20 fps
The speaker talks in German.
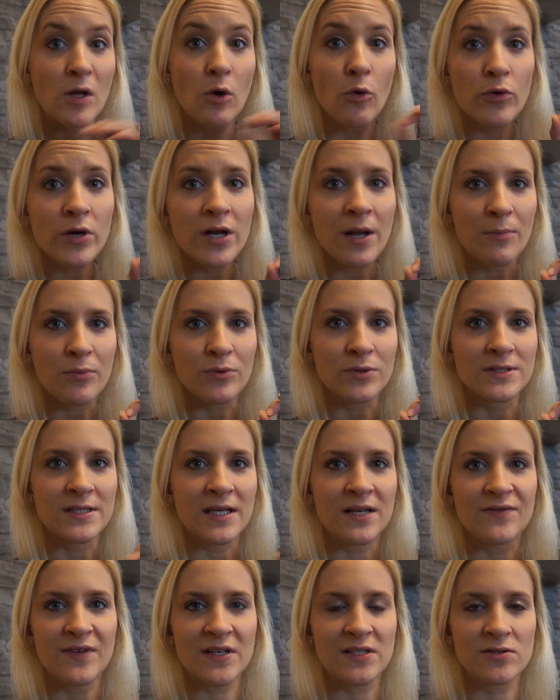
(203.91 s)

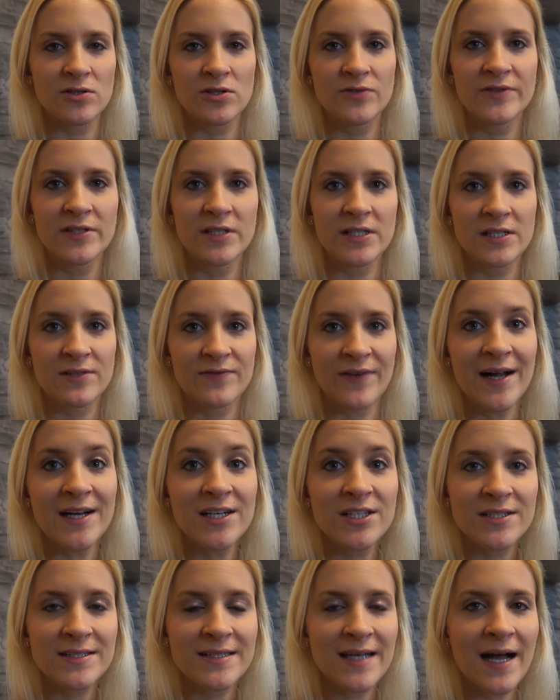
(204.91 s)
100% weiß und ich will nichts
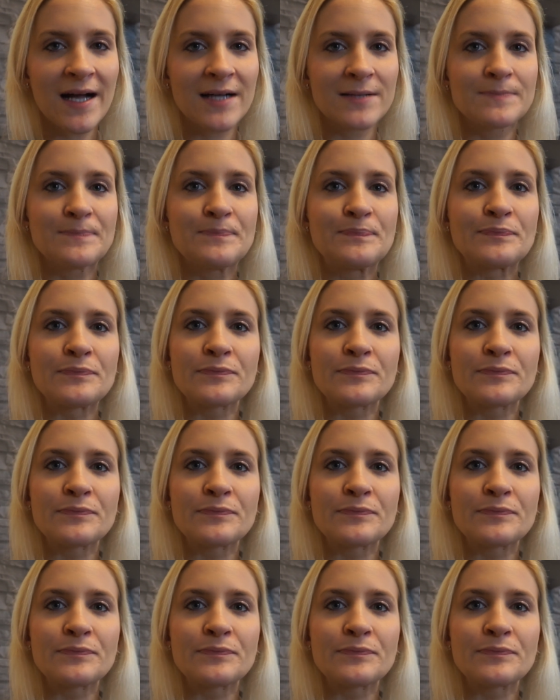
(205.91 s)
Falsches sagen.